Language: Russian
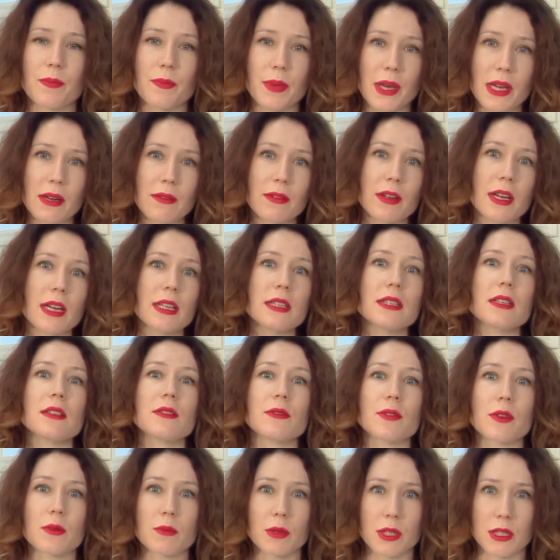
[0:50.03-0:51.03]
Первый – это
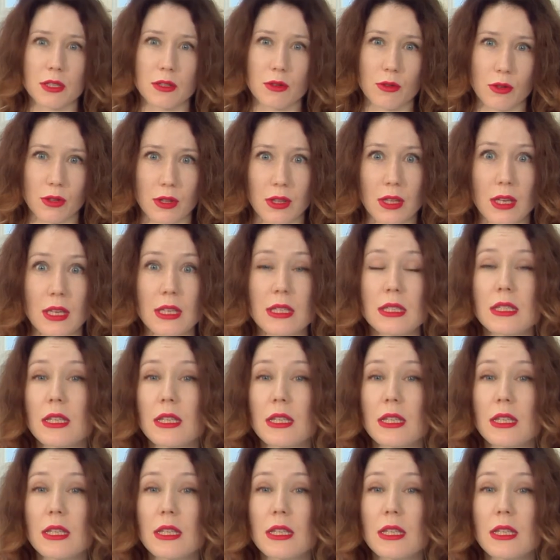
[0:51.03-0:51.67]
информационный.